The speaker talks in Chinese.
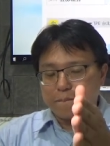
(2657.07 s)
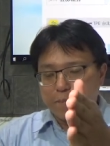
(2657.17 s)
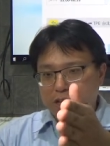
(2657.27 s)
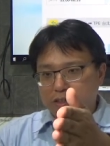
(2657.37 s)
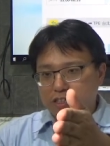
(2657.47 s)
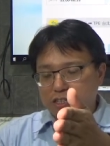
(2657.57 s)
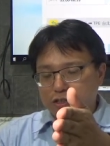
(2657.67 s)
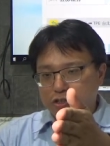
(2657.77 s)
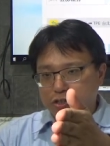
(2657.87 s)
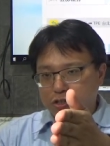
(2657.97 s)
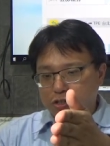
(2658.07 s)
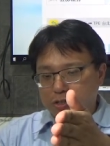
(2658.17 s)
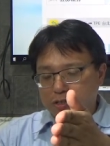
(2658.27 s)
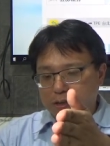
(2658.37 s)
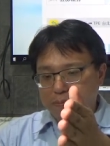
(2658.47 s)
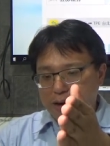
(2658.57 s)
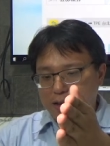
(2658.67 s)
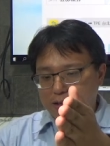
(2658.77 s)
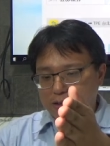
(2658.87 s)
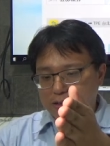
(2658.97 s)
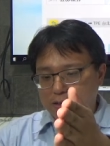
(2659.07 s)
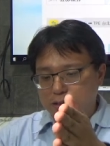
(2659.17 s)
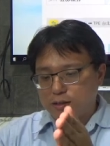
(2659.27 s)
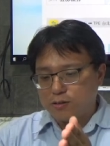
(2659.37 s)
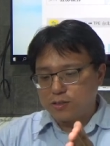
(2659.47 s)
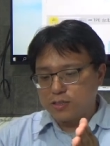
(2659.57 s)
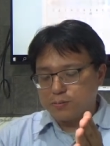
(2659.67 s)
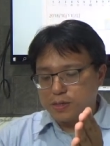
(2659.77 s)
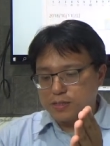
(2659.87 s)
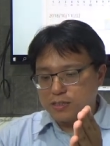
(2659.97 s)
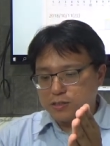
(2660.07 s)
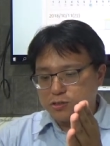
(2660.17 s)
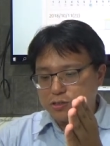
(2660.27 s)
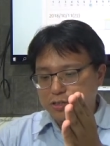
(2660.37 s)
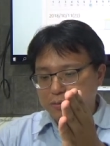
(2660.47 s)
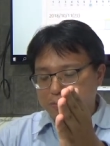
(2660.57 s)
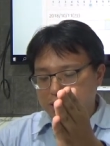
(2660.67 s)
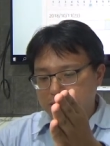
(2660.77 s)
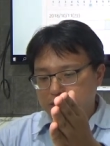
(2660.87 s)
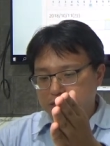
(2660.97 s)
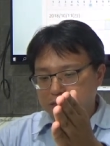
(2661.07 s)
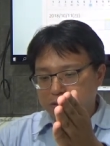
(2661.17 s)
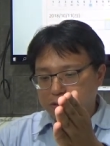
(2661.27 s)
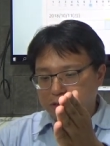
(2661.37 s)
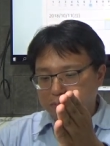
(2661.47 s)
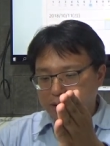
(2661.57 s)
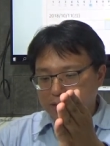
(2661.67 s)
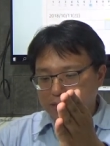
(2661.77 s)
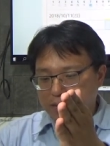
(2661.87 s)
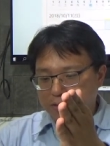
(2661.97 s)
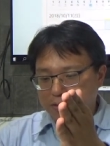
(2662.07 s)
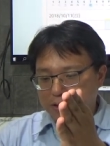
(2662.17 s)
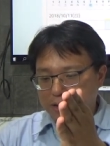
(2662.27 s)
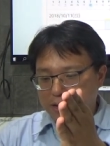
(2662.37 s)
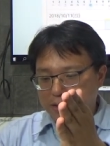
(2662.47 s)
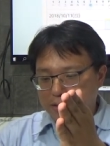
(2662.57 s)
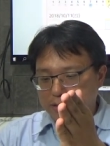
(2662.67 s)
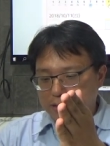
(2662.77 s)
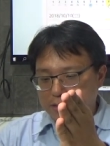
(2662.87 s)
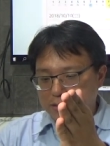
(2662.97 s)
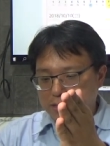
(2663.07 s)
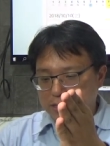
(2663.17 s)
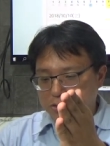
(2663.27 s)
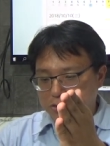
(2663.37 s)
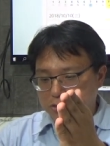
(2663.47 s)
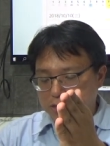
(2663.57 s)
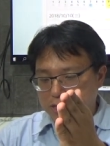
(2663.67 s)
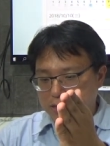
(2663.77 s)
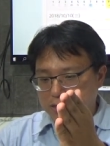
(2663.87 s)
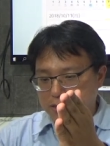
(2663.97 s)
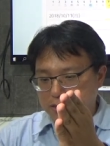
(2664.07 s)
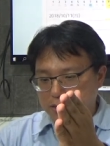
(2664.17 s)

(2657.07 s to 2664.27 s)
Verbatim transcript: 平日去礼拜二，或是平日去礼拜四或礼拜三回来，你看这一组价钱。